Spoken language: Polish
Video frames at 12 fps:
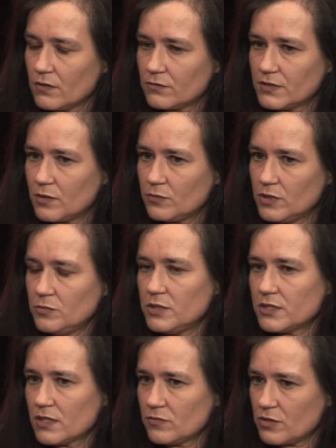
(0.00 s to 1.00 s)
W
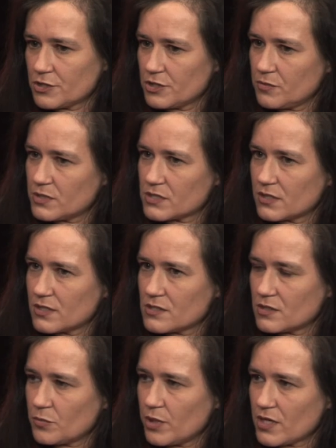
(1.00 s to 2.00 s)
Namibii te właśnie
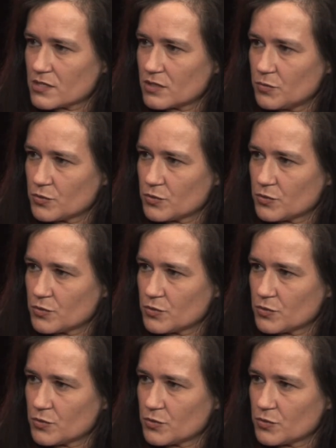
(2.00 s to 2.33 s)
bezkresne piaski